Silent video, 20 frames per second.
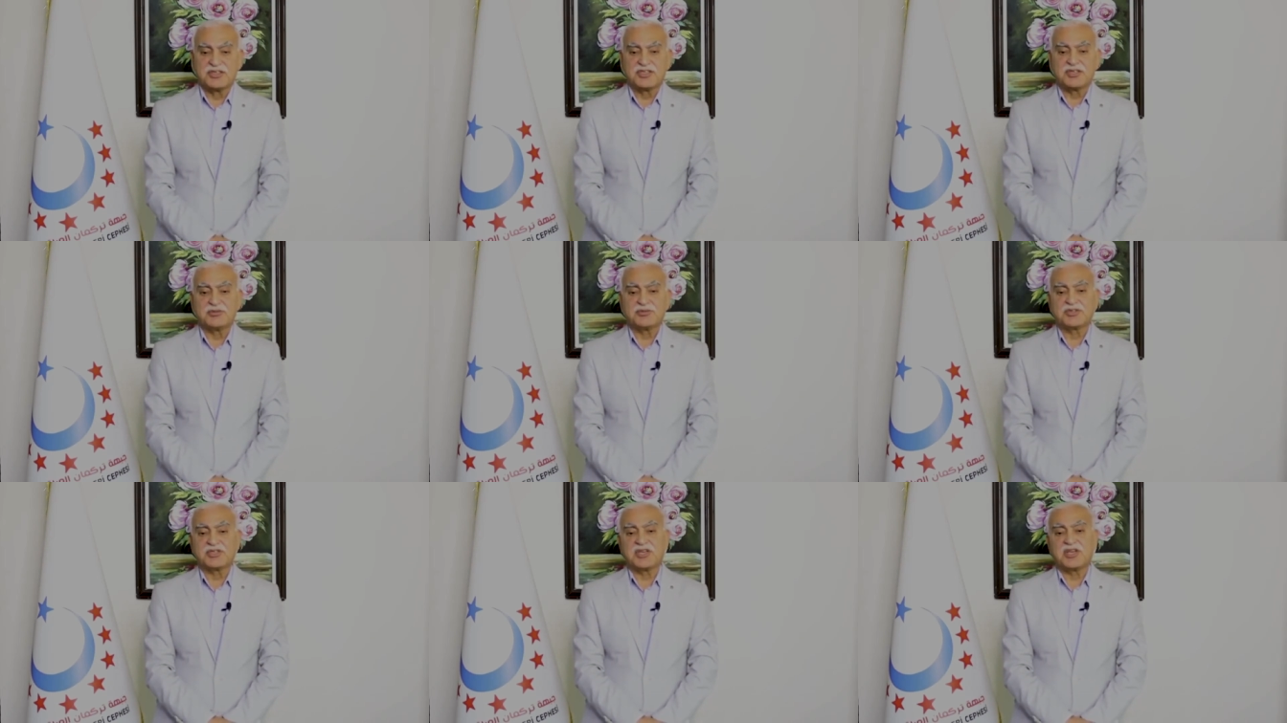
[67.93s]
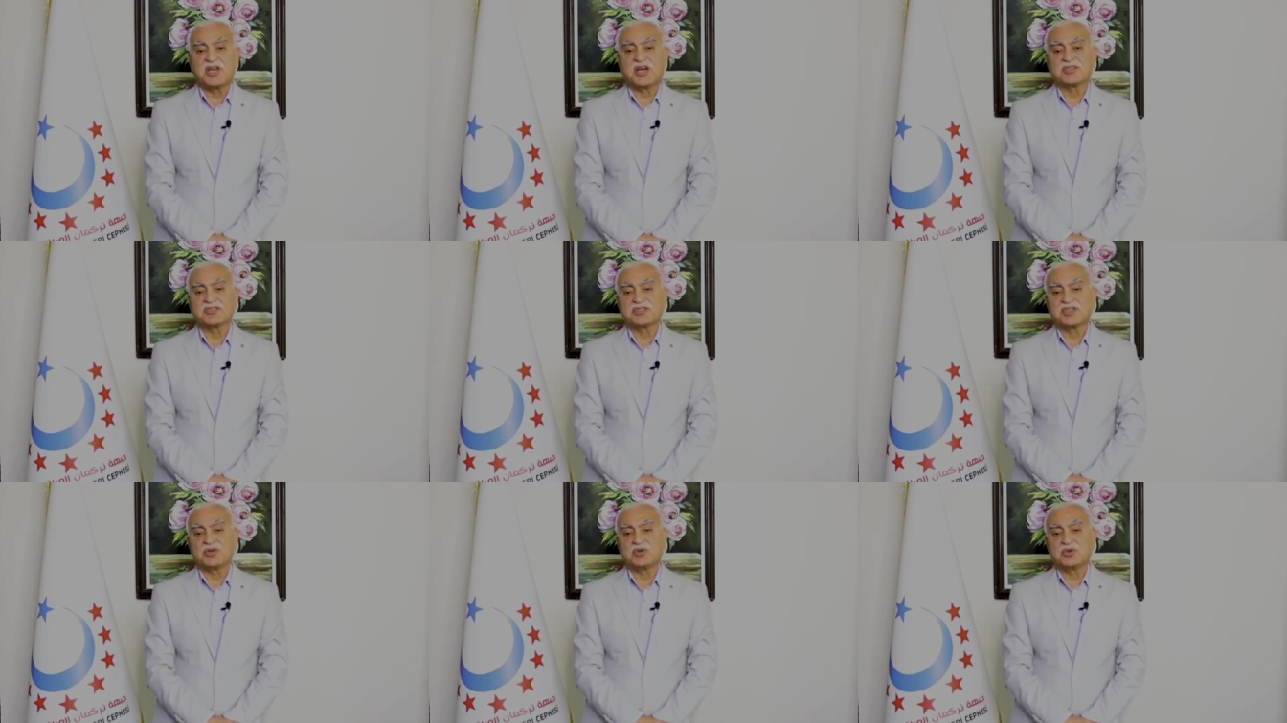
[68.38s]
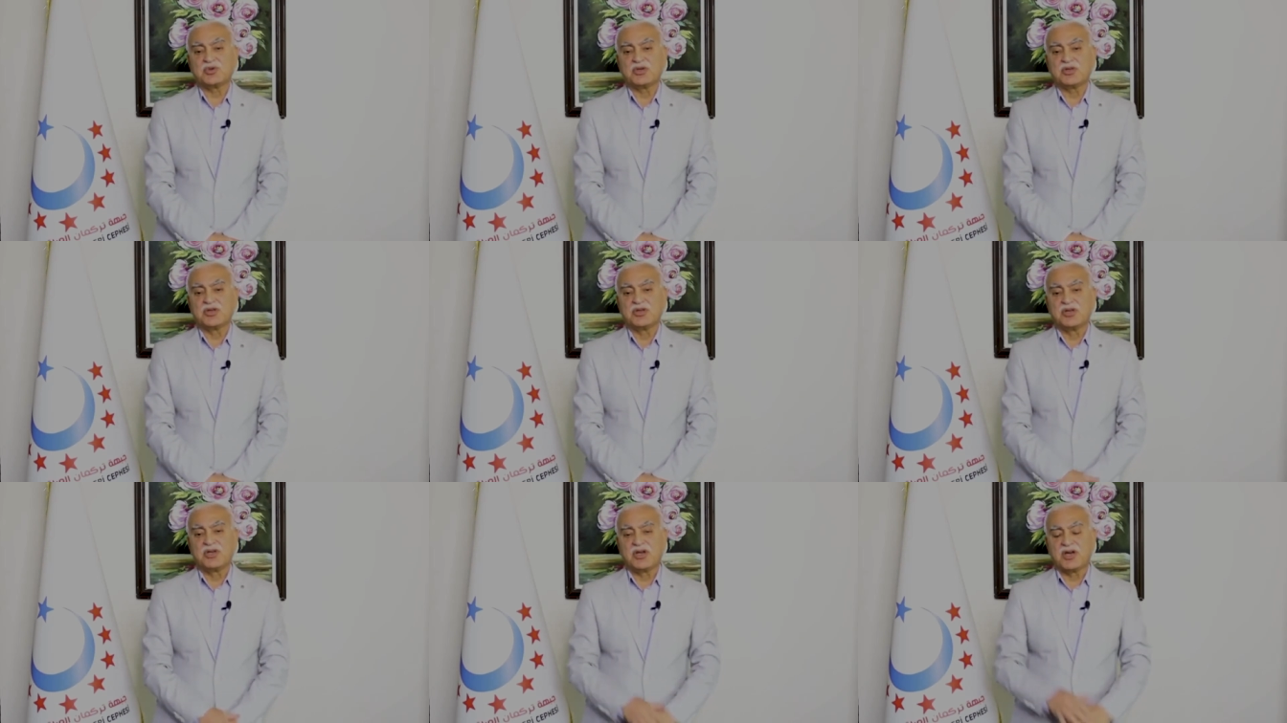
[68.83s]
Kimse yazda
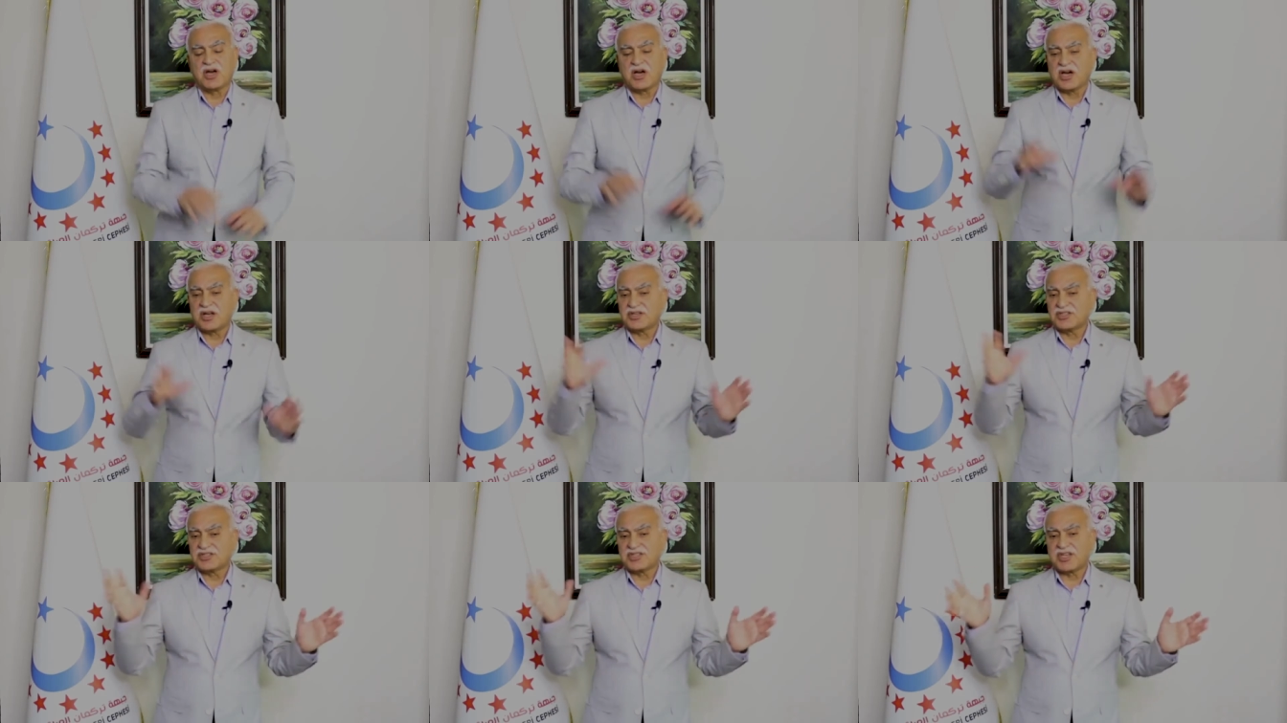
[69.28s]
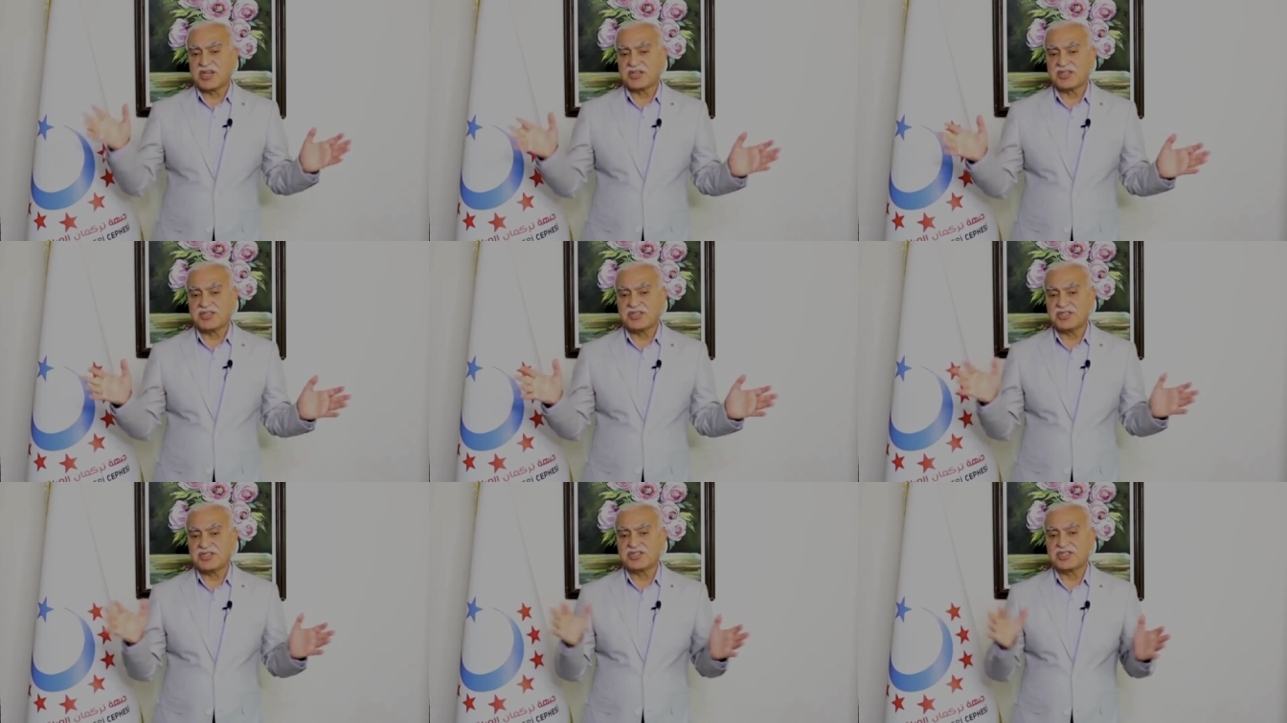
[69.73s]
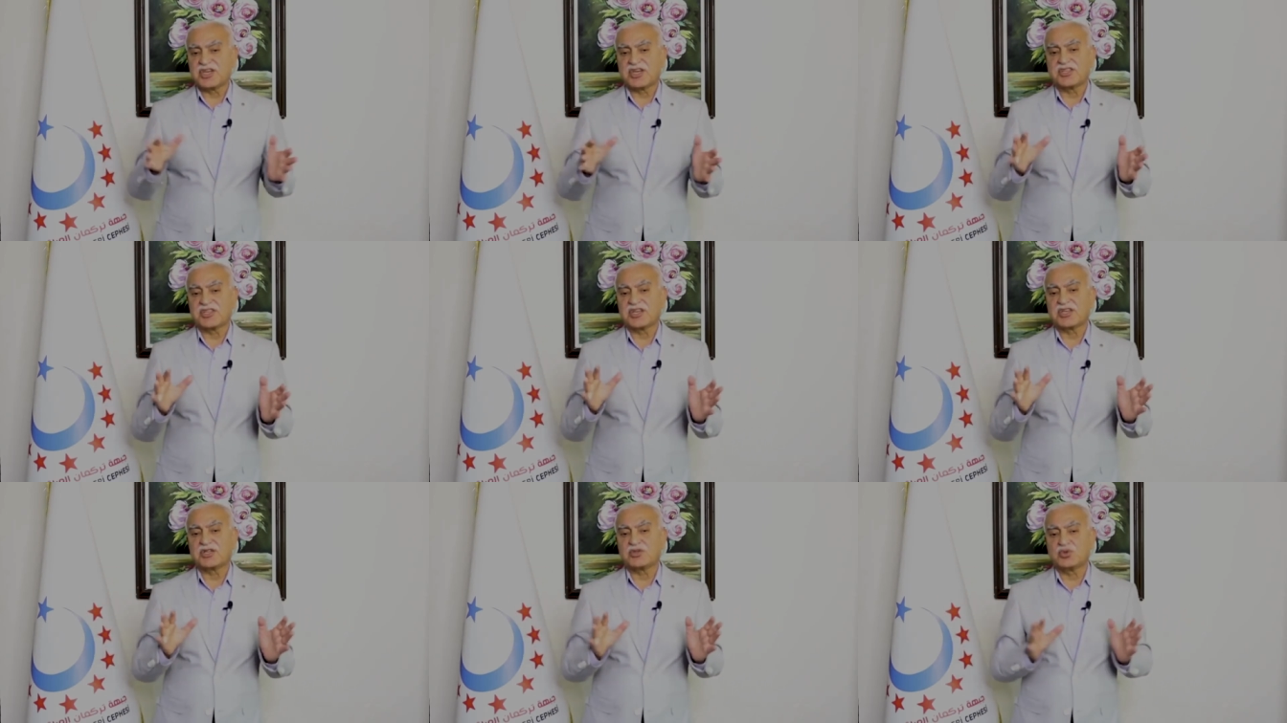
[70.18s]
hariçteki,
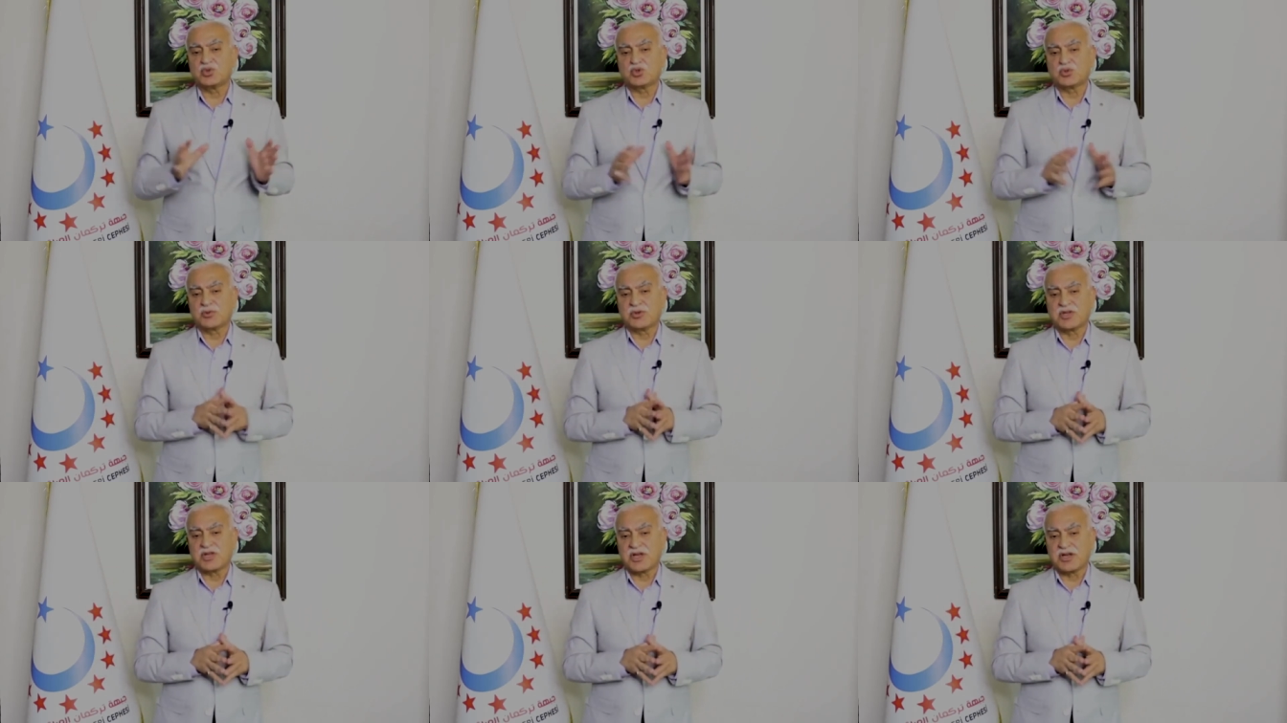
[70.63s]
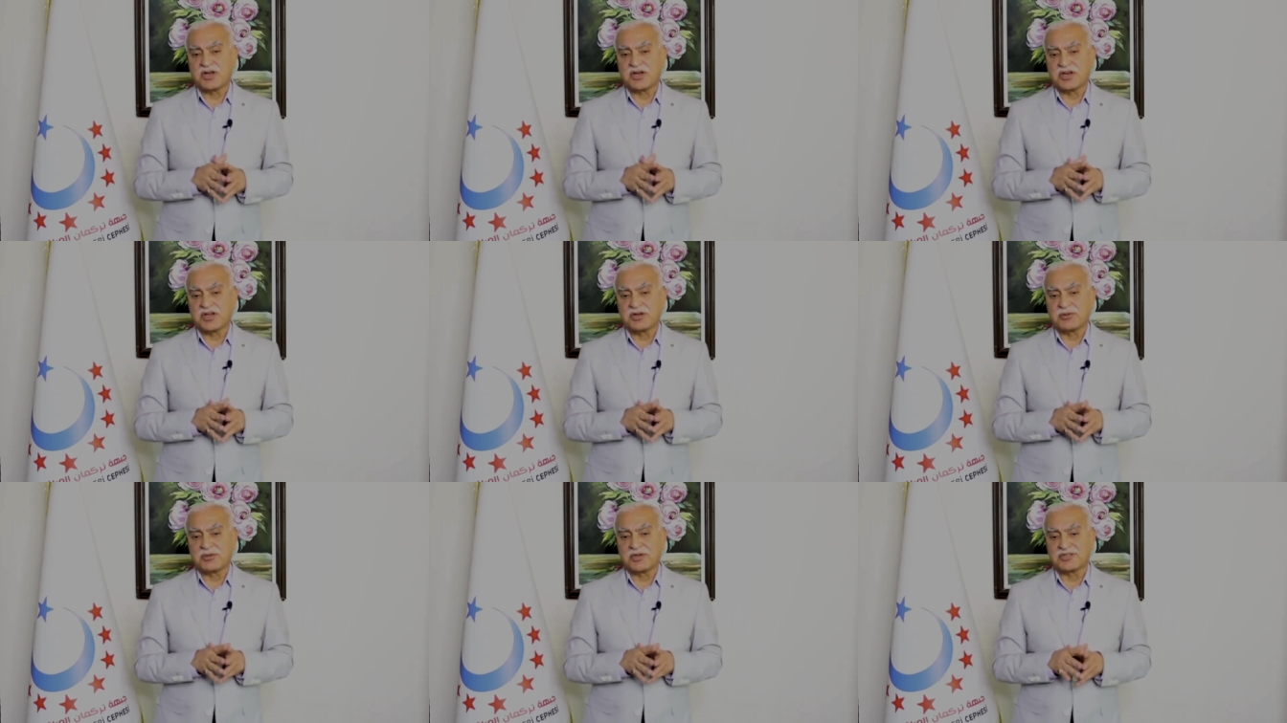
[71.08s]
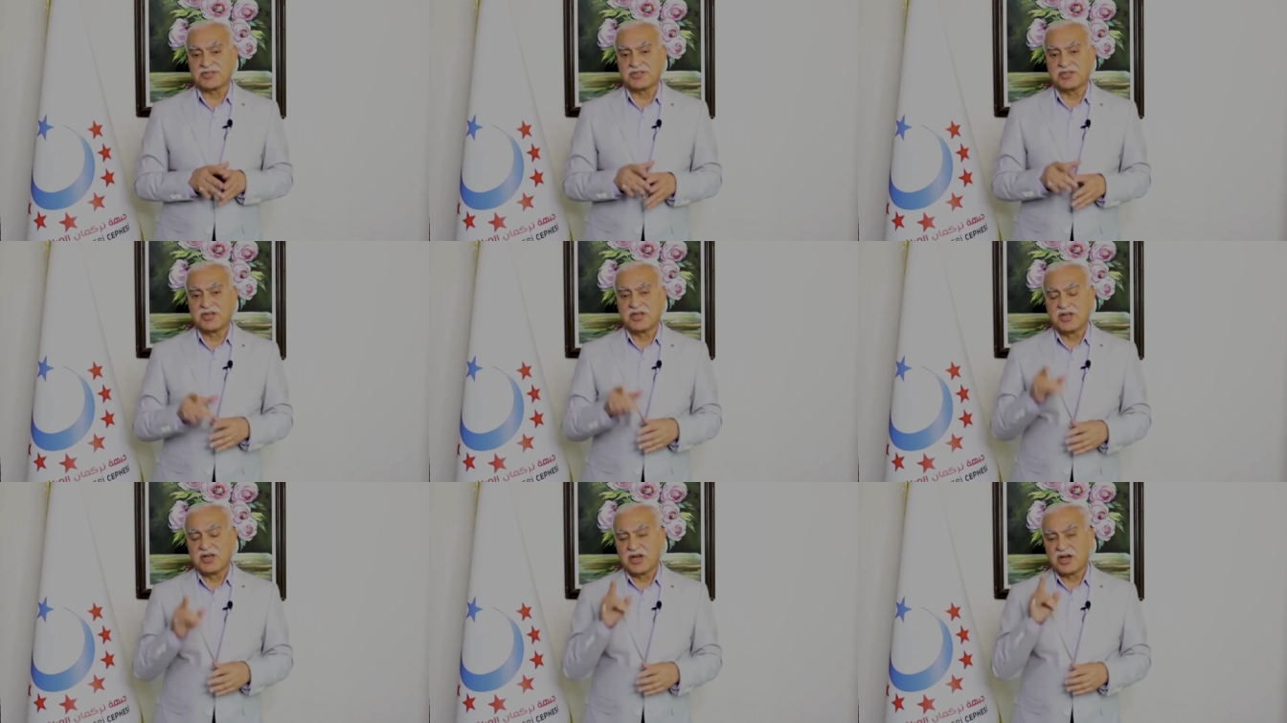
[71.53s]
içerideki düşmanları aramaz.